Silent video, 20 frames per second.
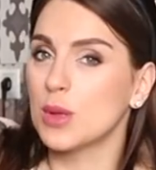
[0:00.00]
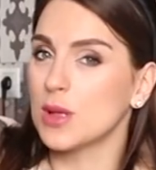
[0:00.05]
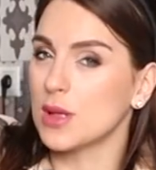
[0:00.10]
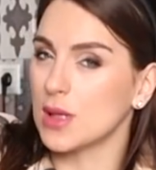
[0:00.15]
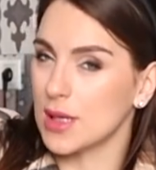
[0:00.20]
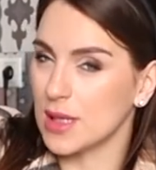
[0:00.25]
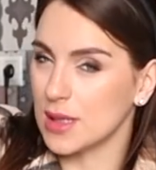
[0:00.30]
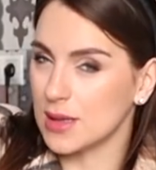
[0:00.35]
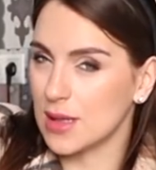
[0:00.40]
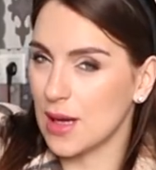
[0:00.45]
был
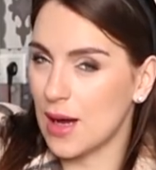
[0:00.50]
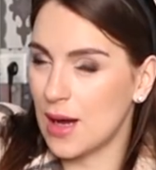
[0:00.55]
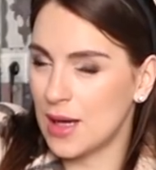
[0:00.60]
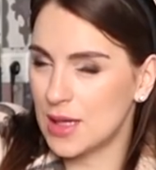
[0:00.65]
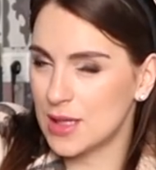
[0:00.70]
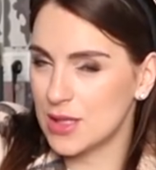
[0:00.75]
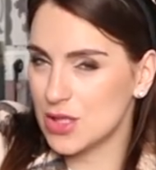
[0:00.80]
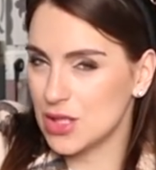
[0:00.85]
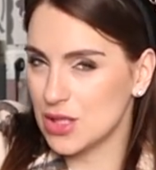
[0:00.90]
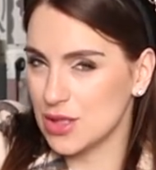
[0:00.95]
ли это
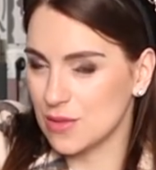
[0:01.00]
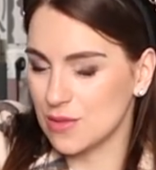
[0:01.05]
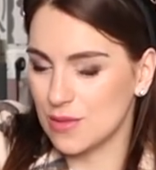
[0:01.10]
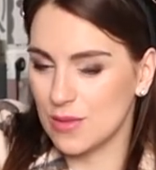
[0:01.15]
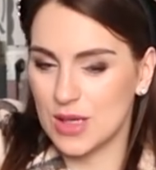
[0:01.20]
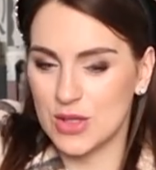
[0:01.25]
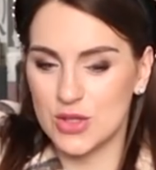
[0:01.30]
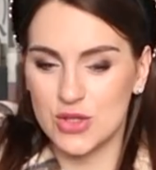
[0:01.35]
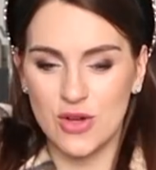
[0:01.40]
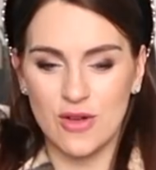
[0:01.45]
Арчи?
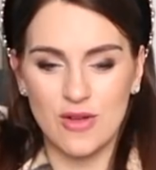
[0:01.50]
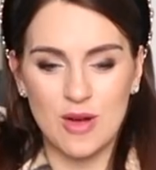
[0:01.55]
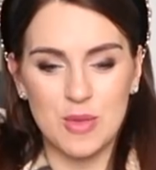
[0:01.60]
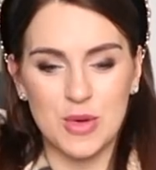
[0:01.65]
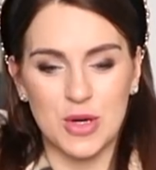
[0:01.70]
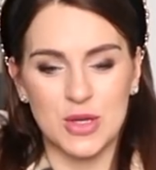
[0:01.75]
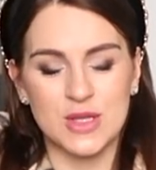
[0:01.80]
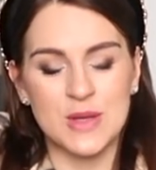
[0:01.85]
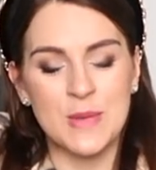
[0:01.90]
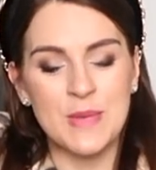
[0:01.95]
Большой
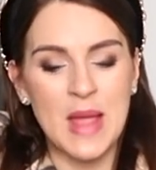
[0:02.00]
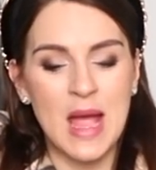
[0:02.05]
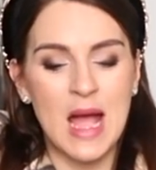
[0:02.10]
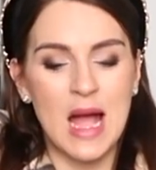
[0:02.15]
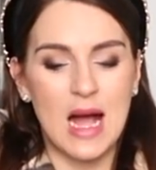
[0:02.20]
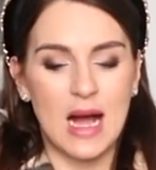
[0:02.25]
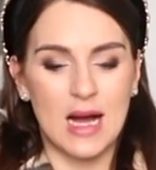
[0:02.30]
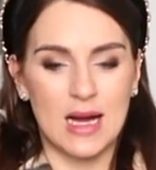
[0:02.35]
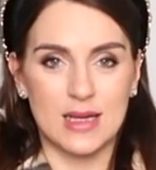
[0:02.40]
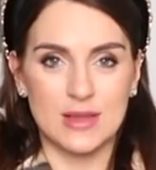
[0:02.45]
вопрос.
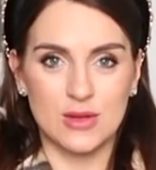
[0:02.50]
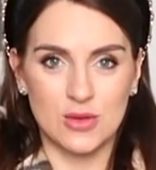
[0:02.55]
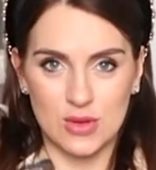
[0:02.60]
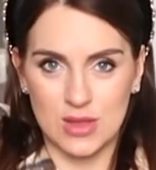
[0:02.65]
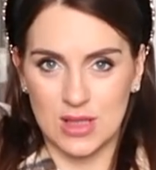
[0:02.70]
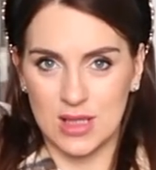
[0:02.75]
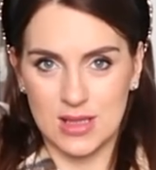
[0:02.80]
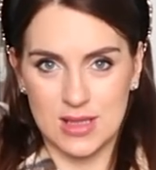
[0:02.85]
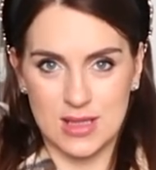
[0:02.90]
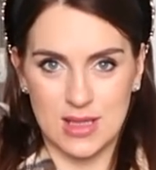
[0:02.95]
Ну,
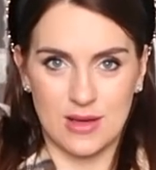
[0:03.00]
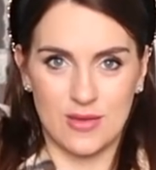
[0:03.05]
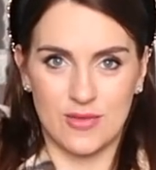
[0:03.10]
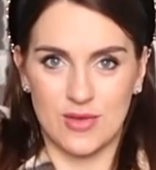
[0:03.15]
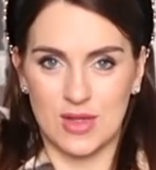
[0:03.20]
если если